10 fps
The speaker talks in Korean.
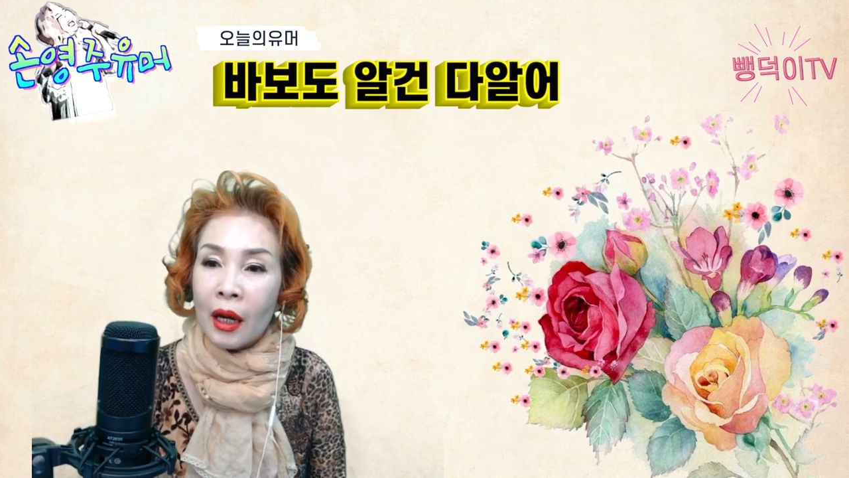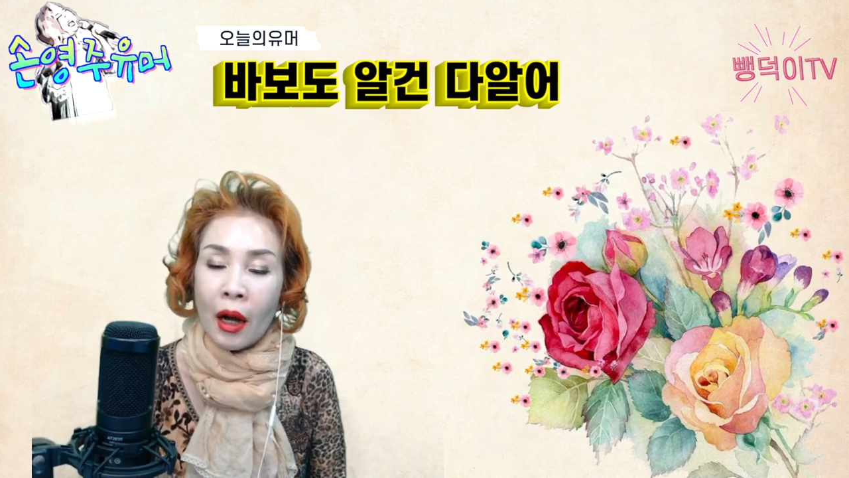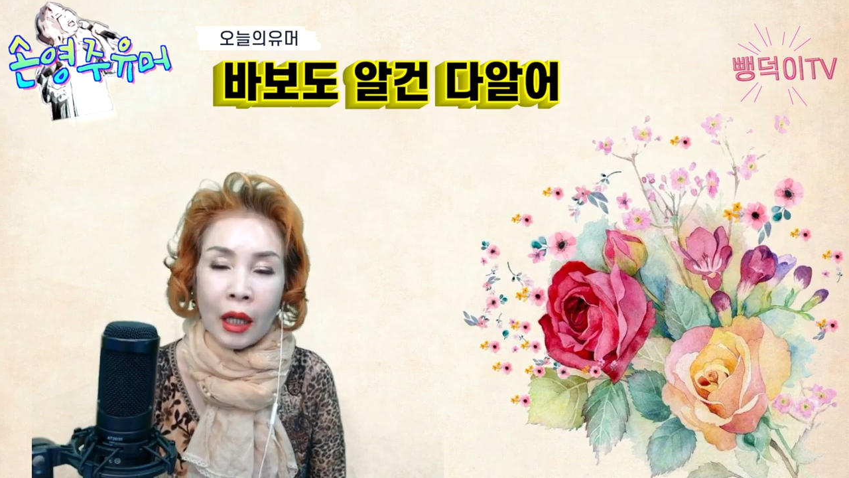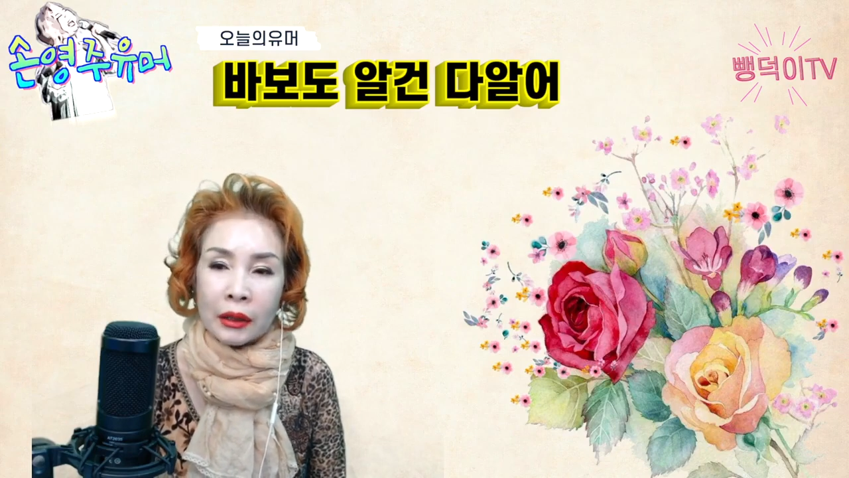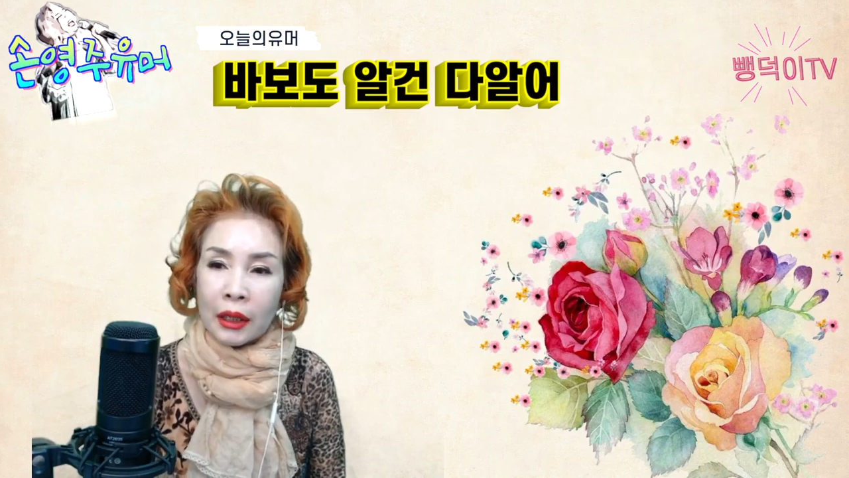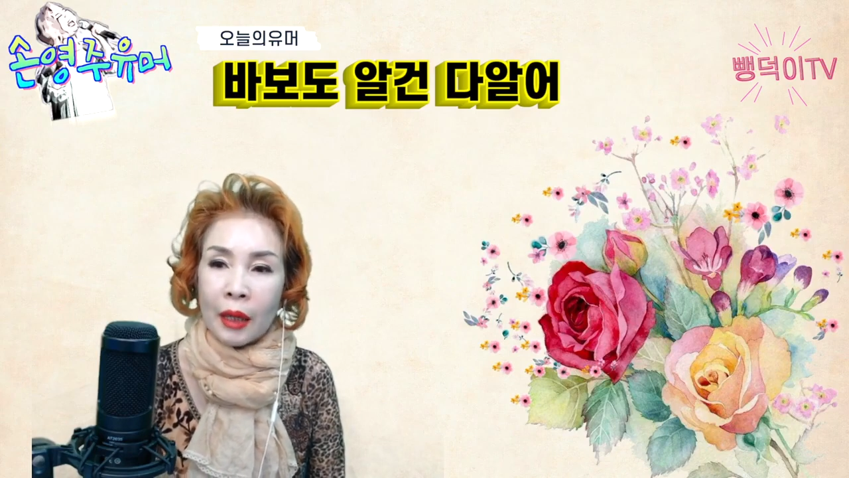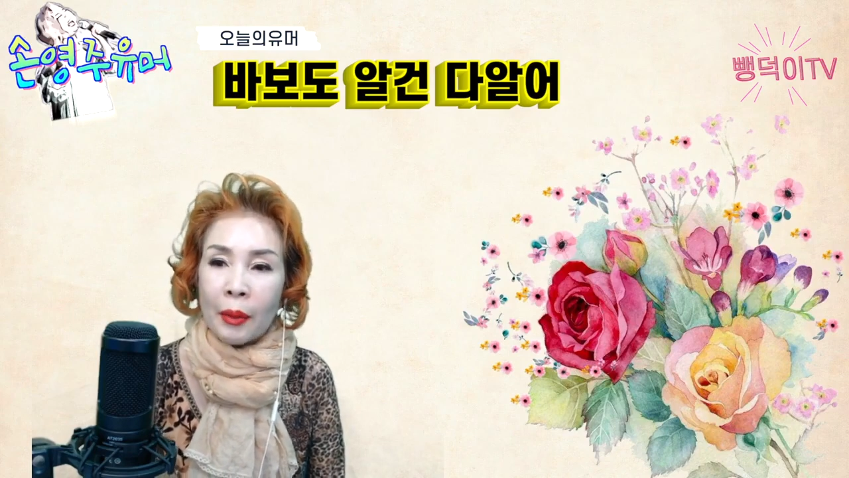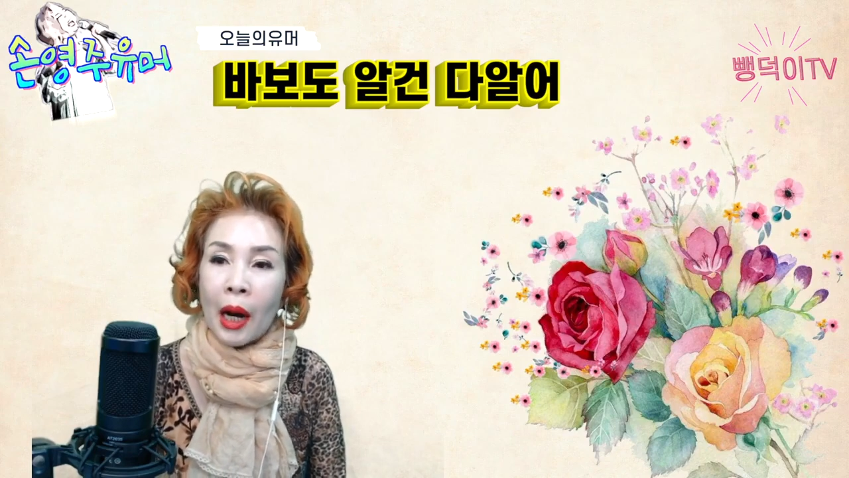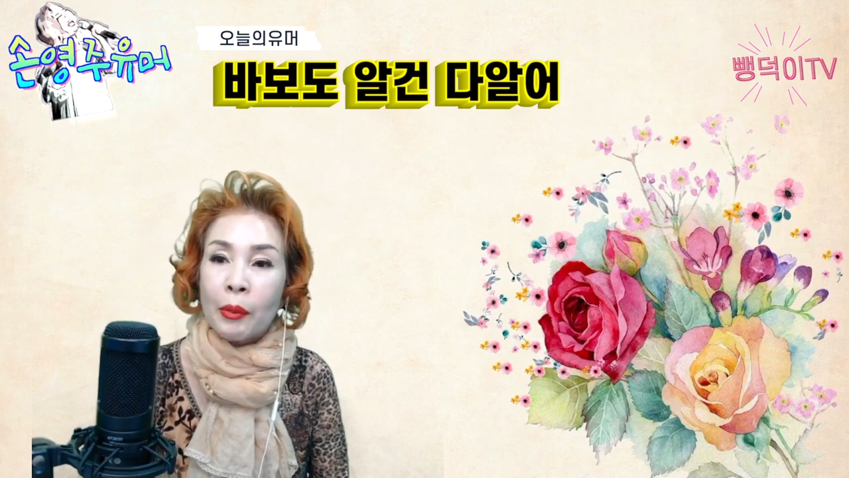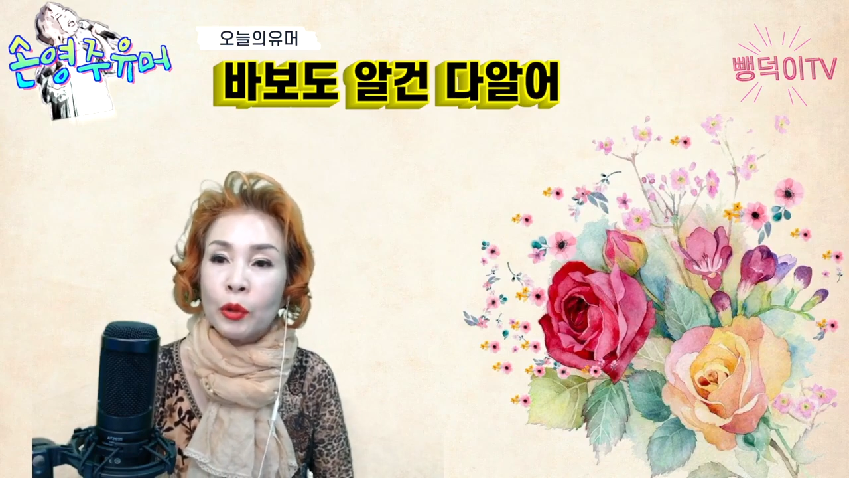아따
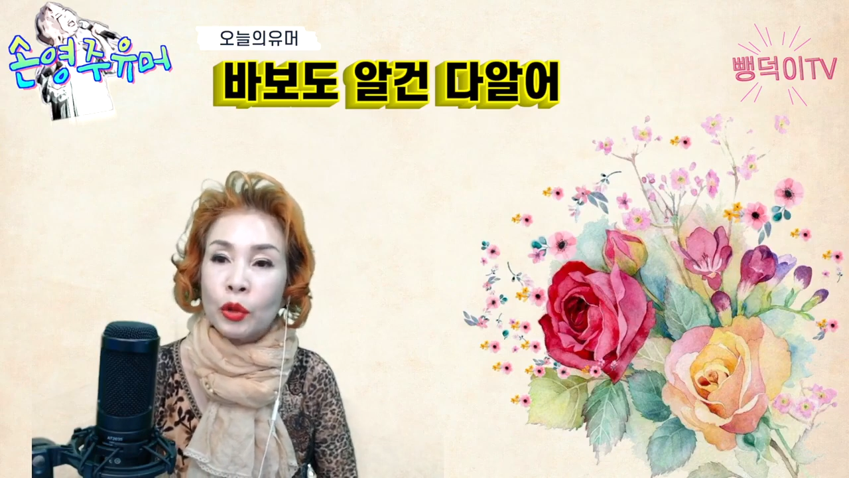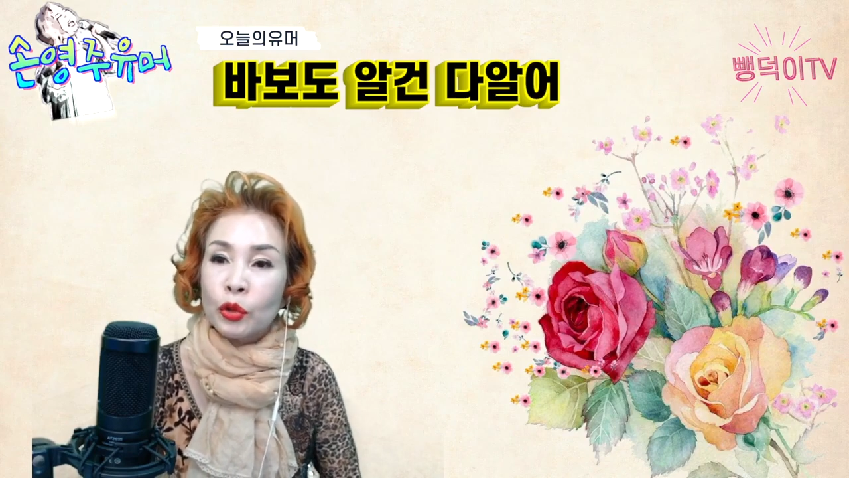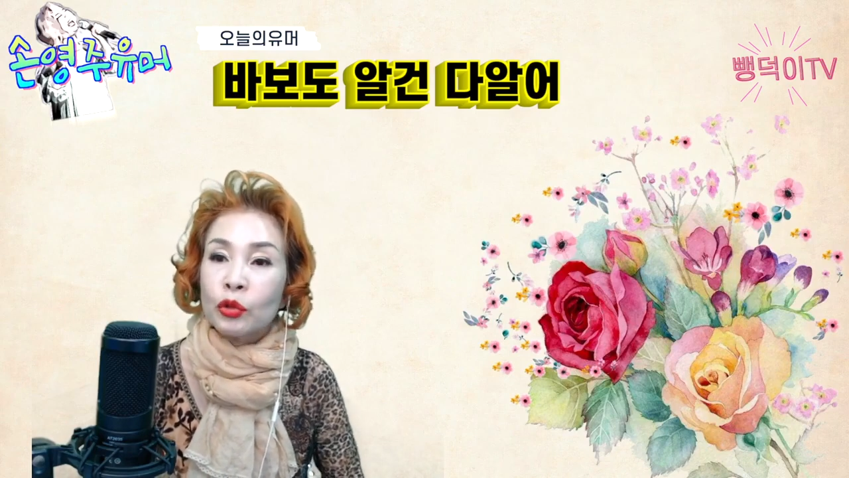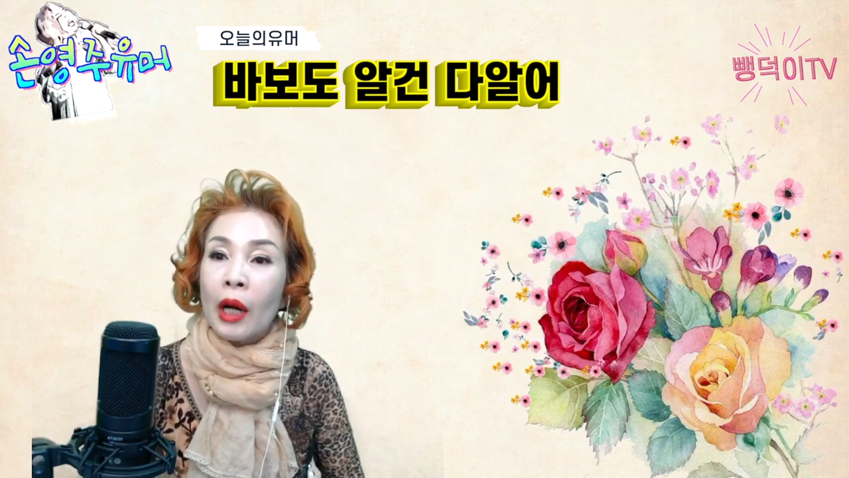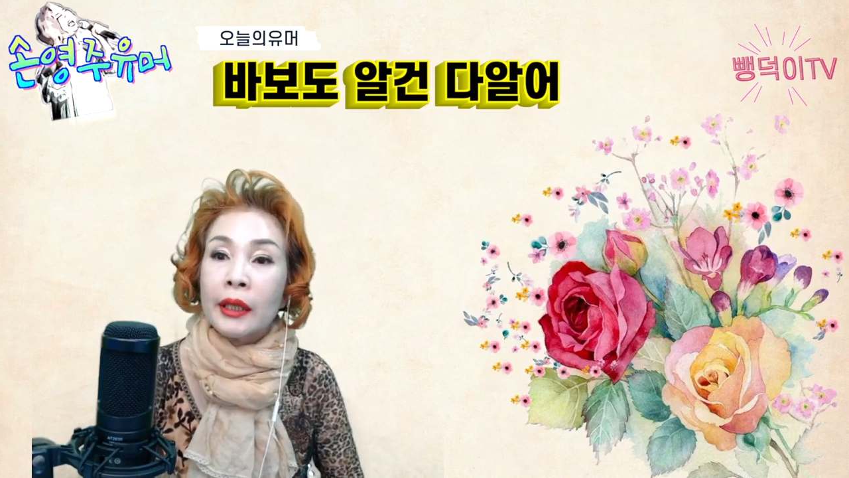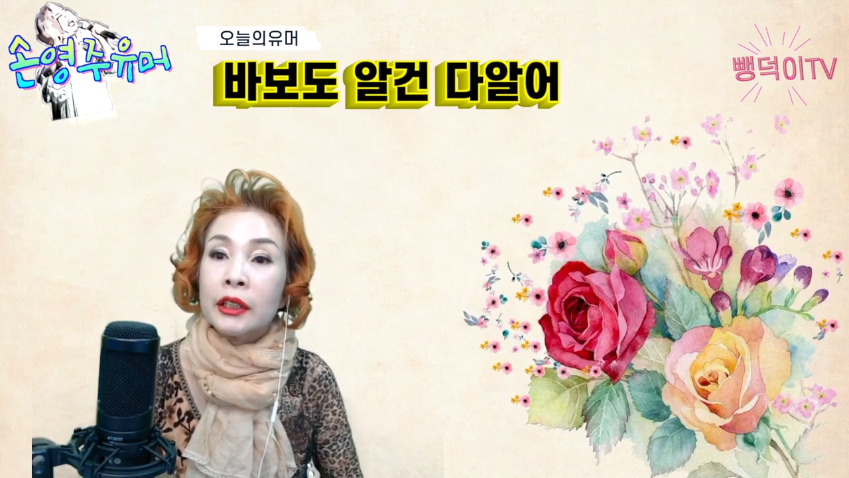바보도 누가 안